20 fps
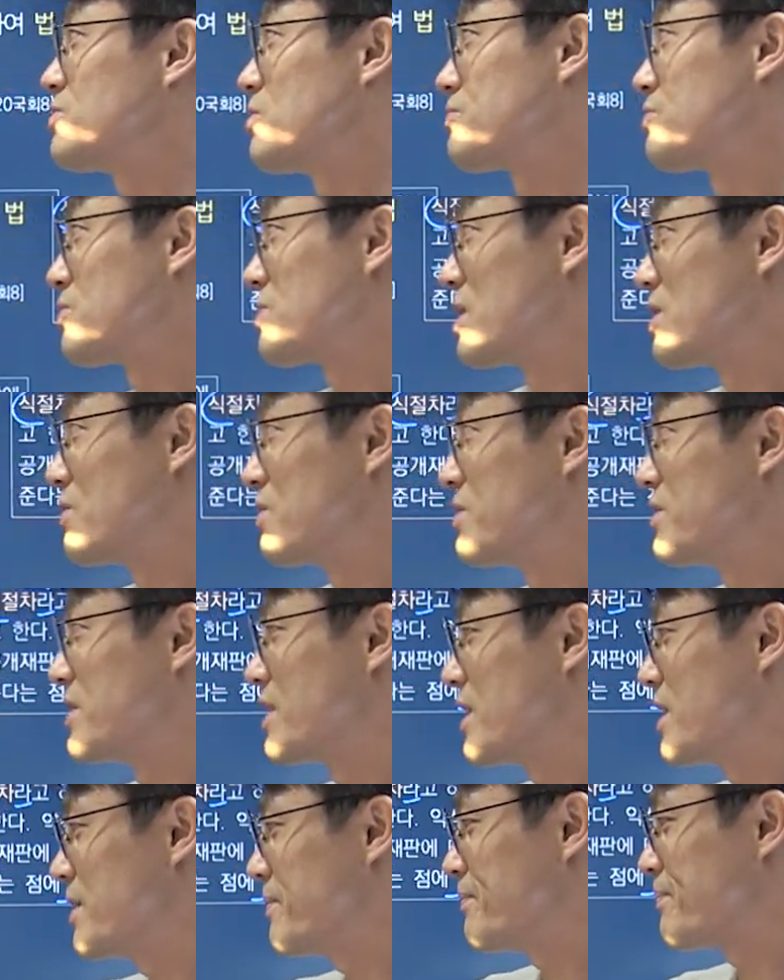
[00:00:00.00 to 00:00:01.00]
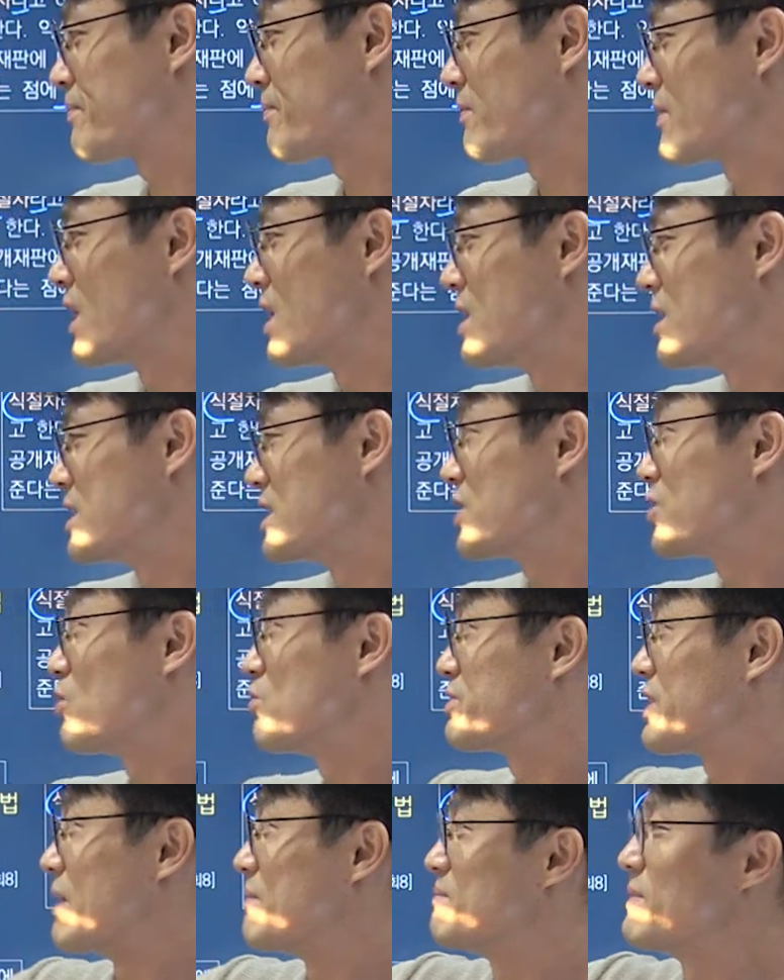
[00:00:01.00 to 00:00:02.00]
수 없도록 한 건데 이게
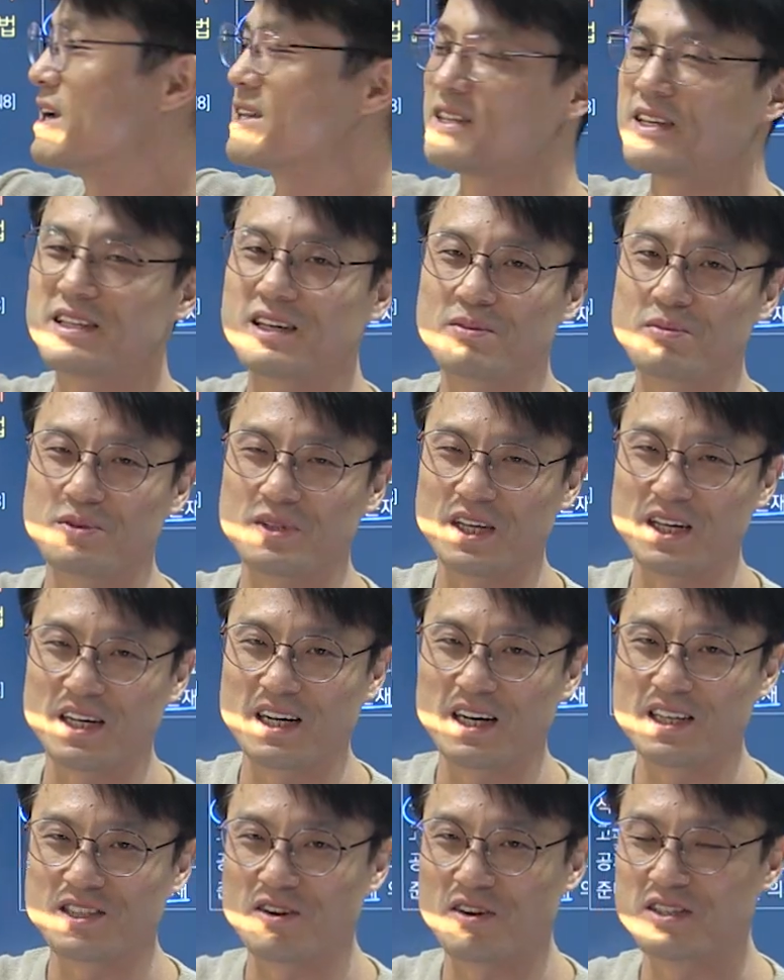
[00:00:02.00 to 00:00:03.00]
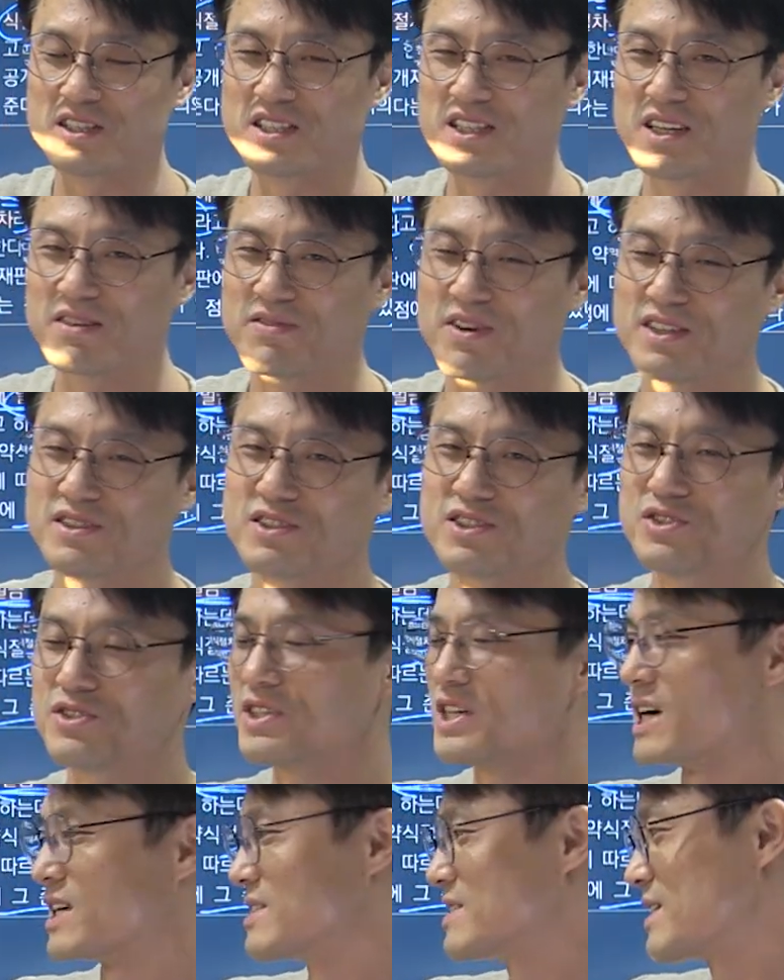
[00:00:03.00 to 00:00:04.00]
너무 남발되다 보니까 정식 재판으로
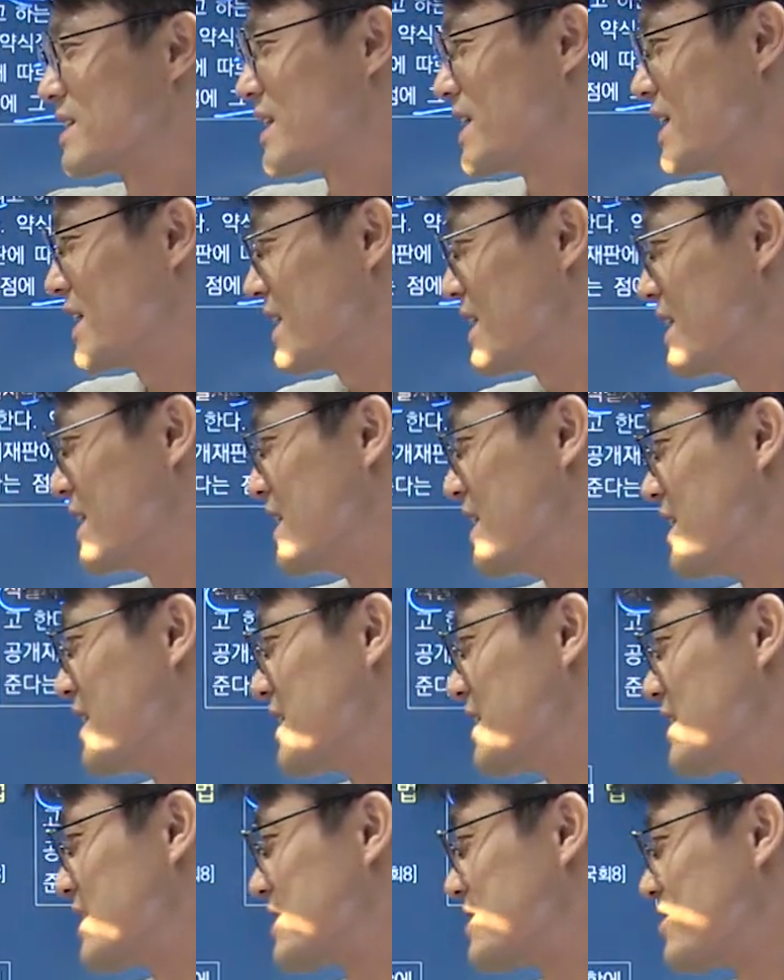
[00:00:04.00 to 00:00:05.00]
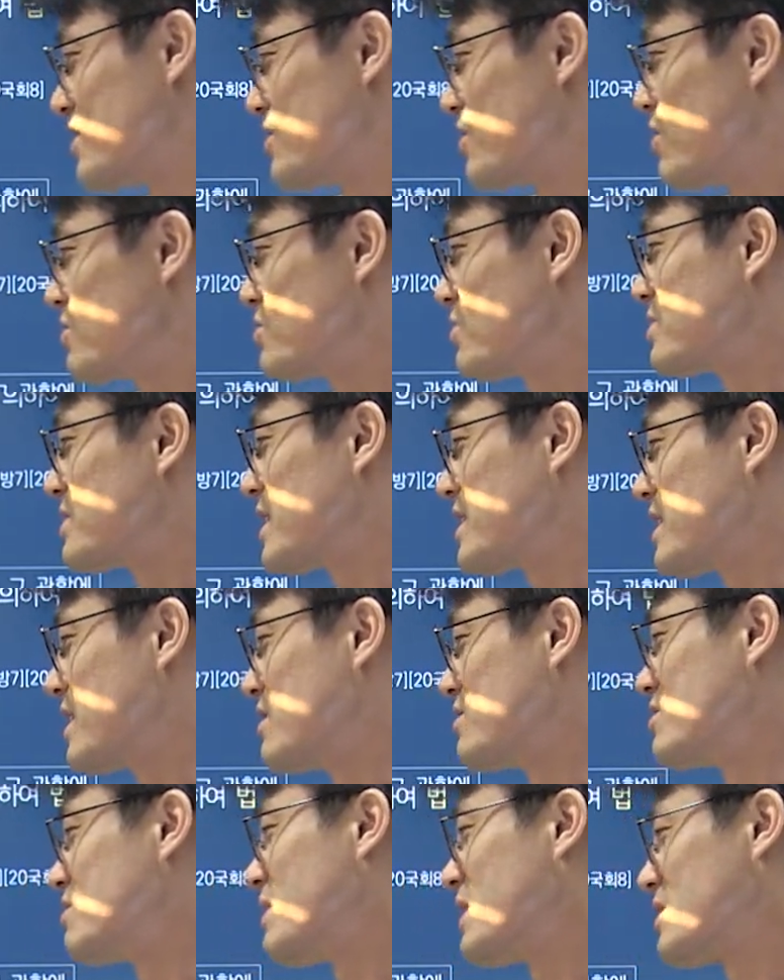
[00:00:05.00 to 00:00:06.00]
쭉 가는 게 그래서 형종
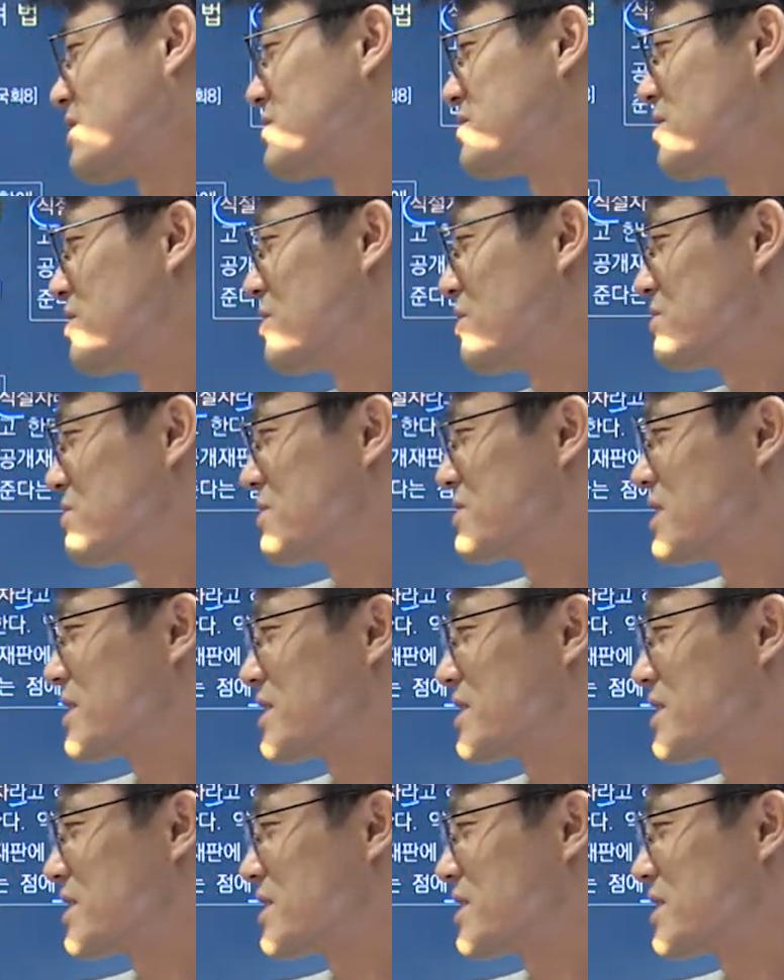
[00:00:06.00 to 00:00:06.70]
상향으로 바뀌었어요. 형종